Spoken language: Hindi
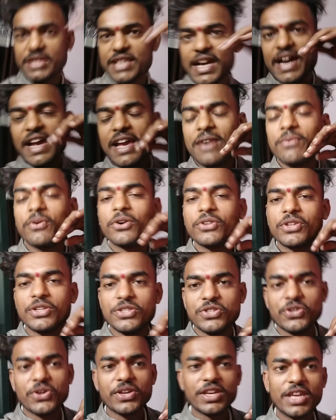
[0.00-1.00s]
मज़ा आया बहुत
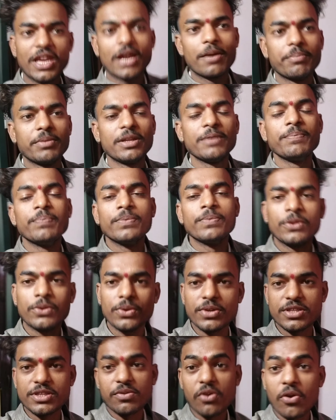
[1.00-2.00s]
इन्जॉय किया हमने
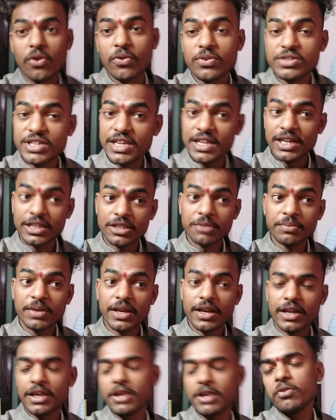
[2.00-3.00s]
तो इस ब्लॉग को यहीं ख़त्म
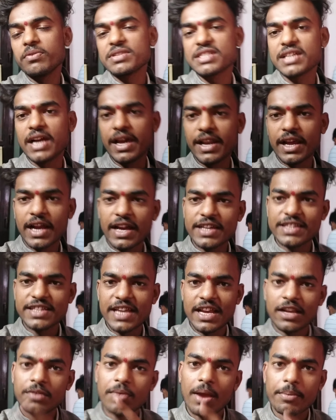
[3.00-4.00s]
कर रहे हैं और बस खाना खाने
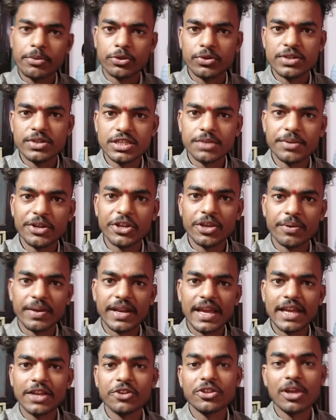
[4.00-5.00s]
जाएंगे वहाँ पर थोड़ी सी वीडियो
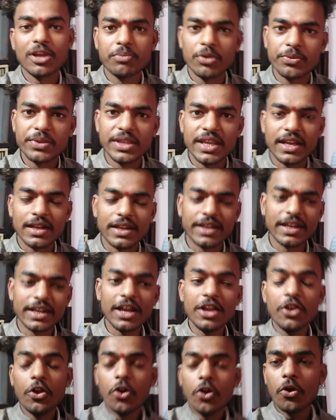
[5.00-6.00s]
बनाएंगे तो आप वो भी देख लेना
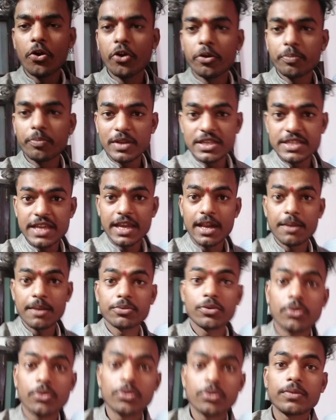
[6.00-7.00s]
और प्लीज़ यार
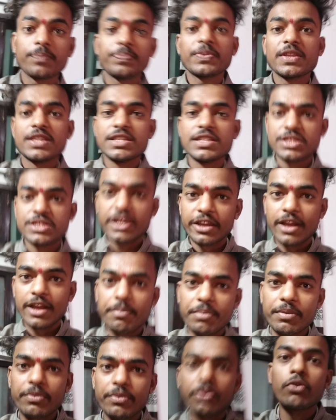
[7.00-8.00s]
आप लोग
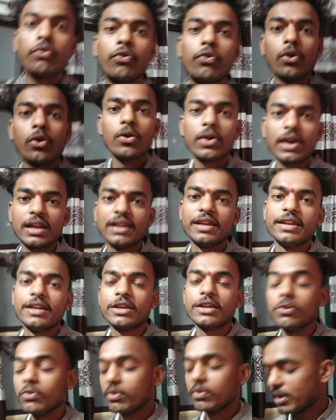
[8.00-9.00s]
इंस्टाग्राम पर मेरे को फॉलो कर
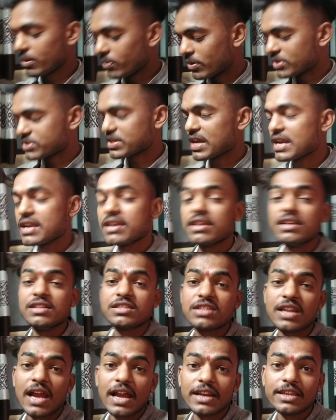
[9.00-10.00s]
लेना क्योंकि मैंने बहुत सारी
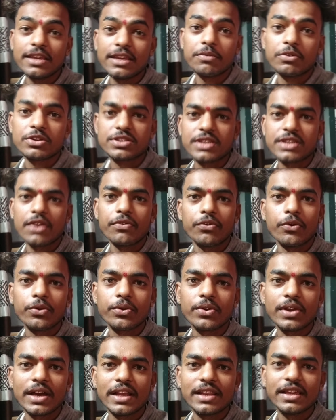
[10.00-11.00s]
रील्स डाली हैं बहुत सारे
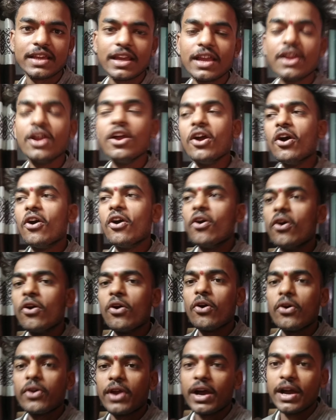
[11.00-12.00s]
फोटो डाले हैं
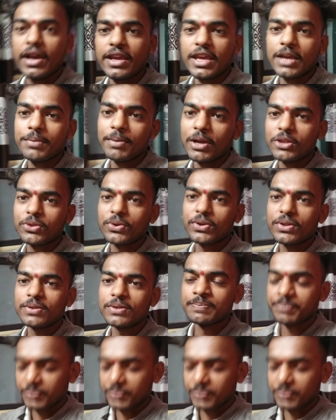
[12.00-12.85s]
और हाँ एक बात और